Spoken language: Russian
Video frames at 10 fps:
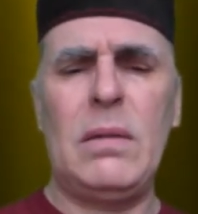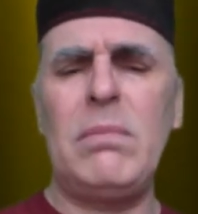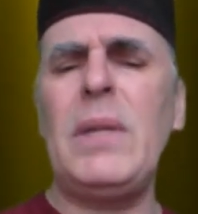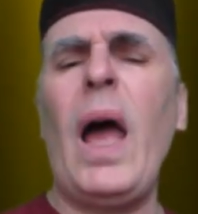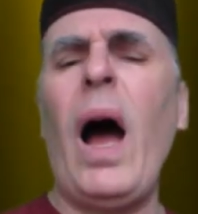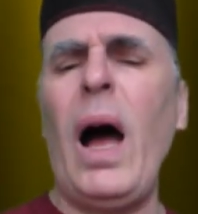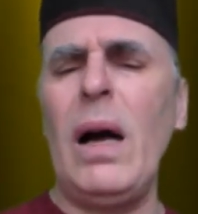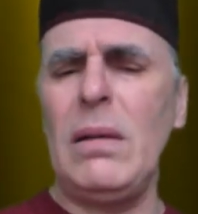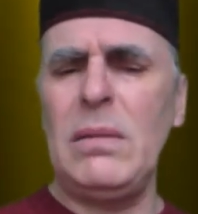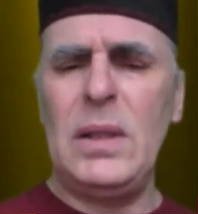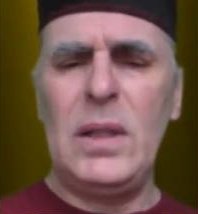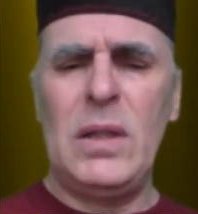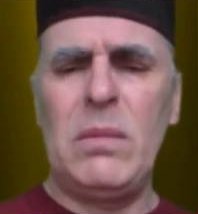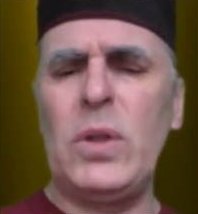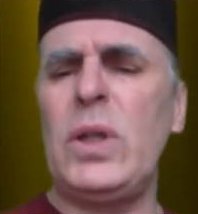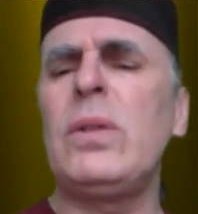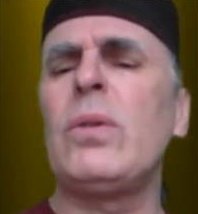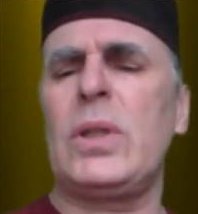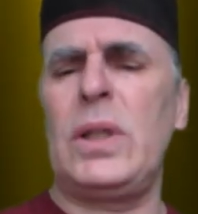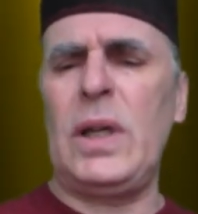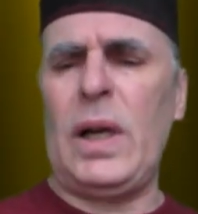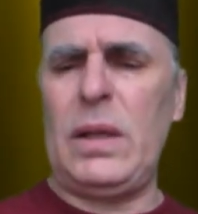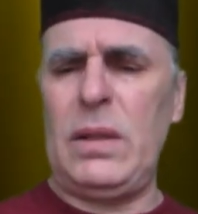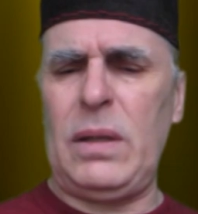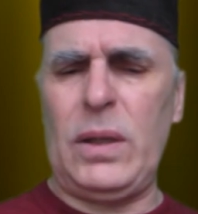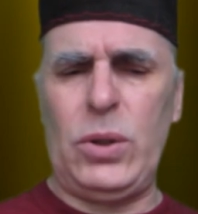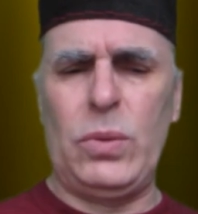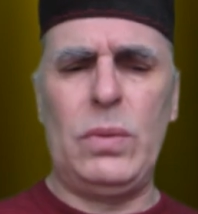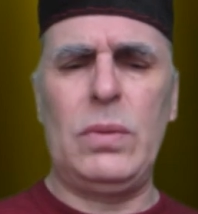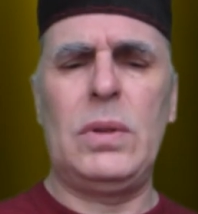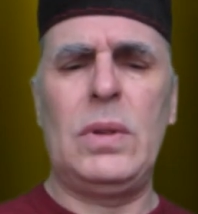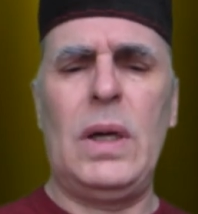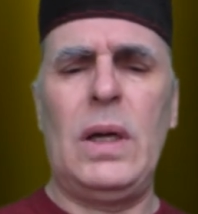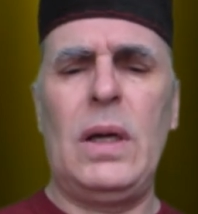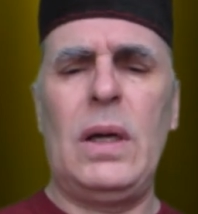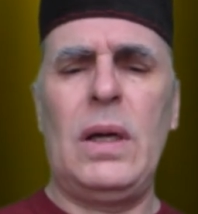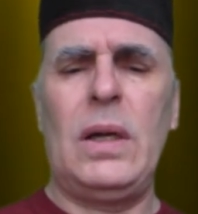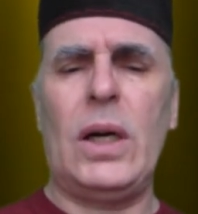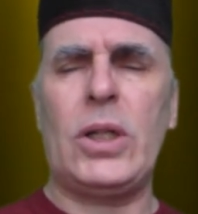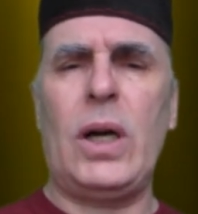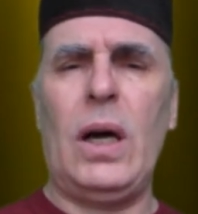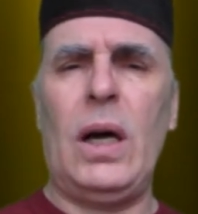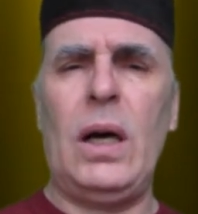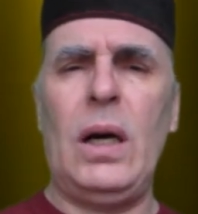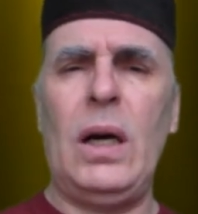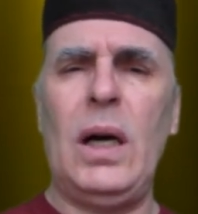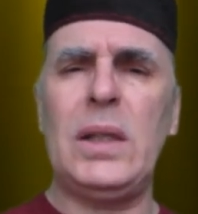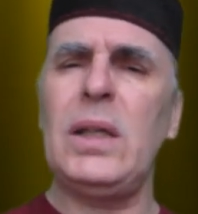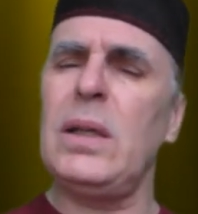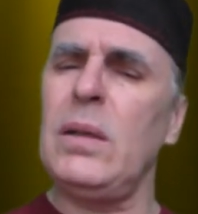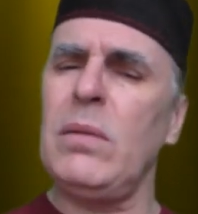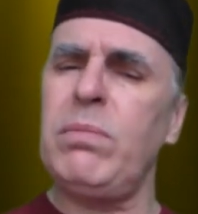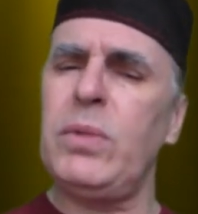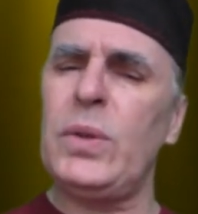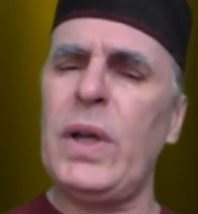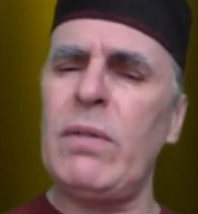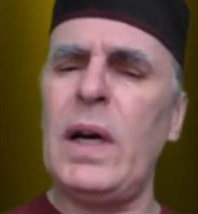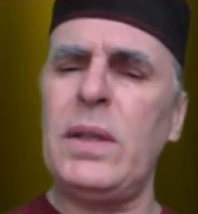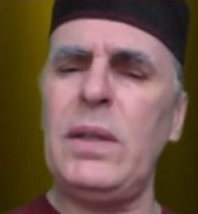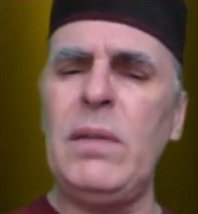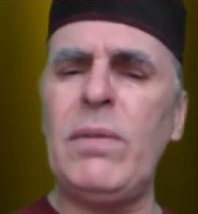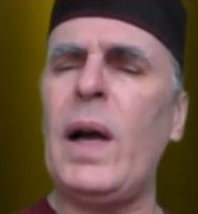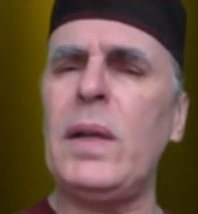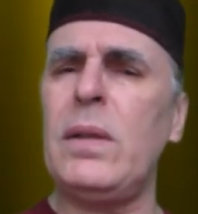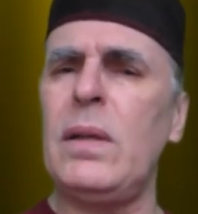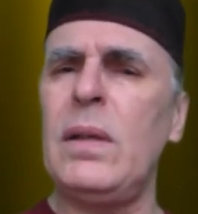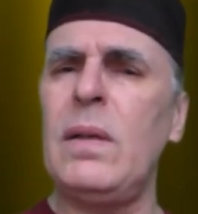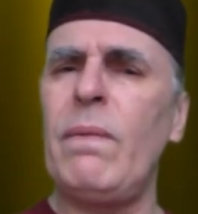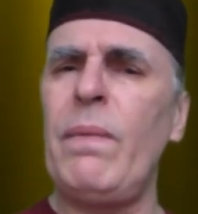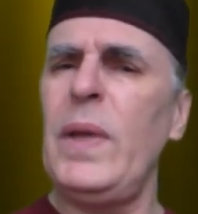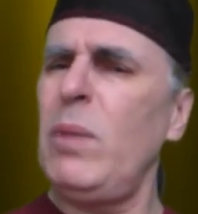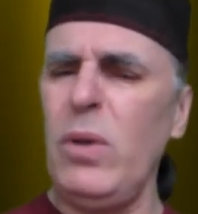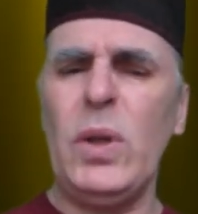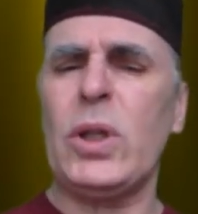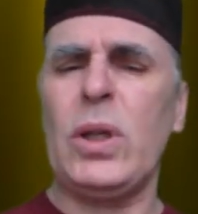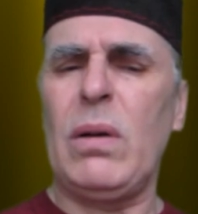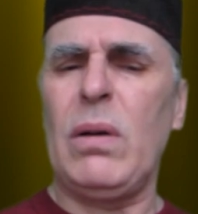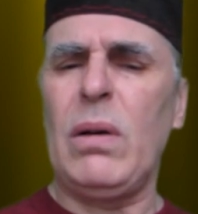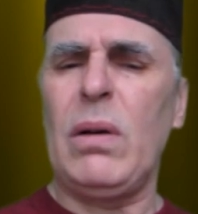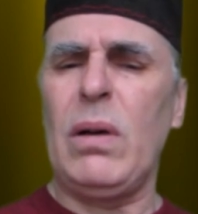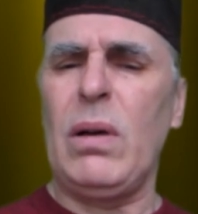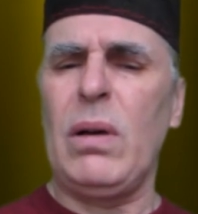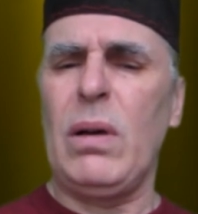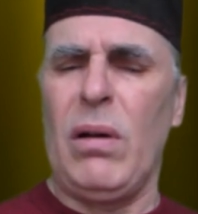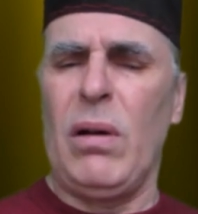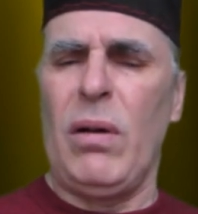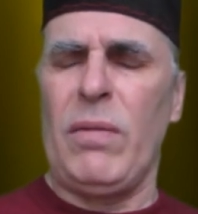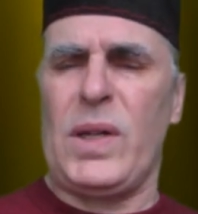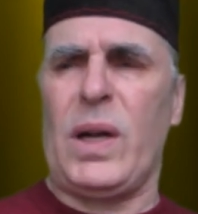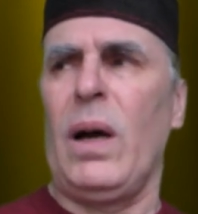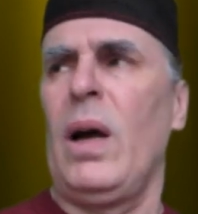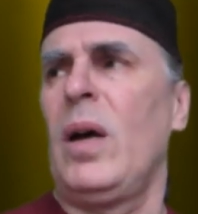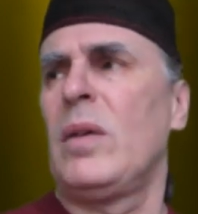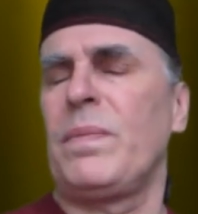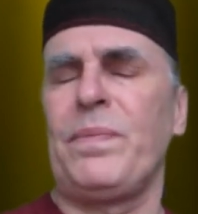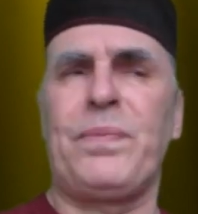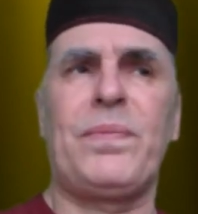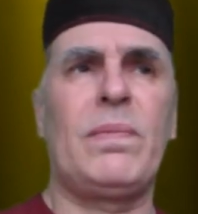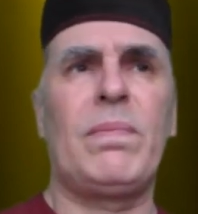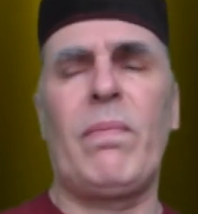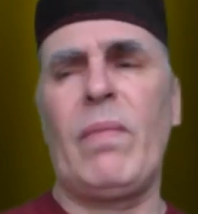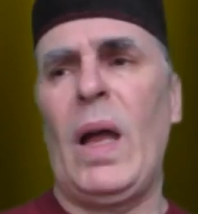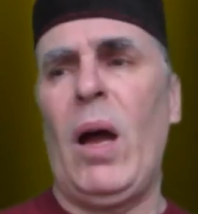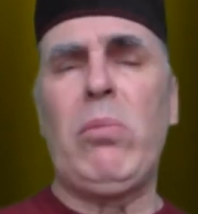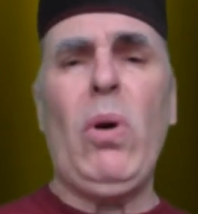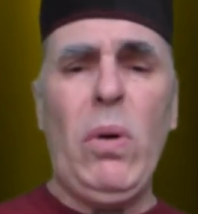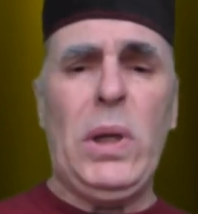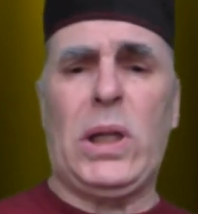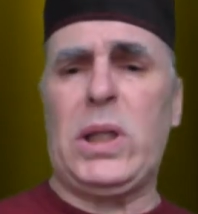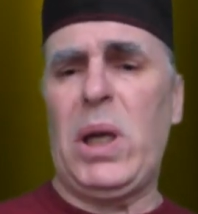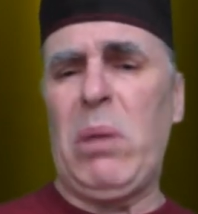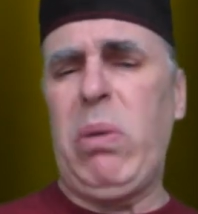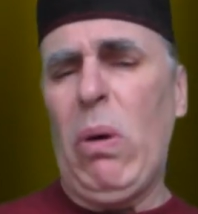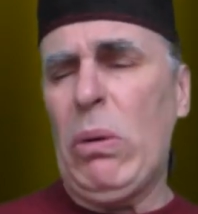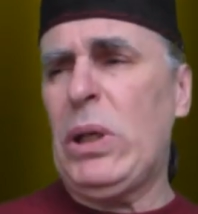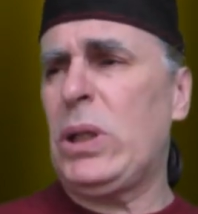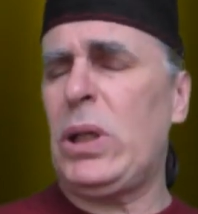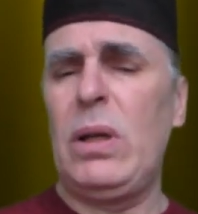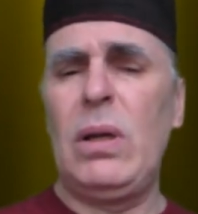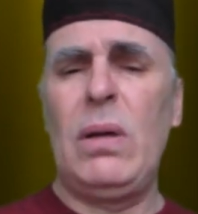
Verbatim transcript: Мяу, может, тоже играть хочу. Яшка. А ты плутовать и врать не будешь? Васька. Будешь, не будешь.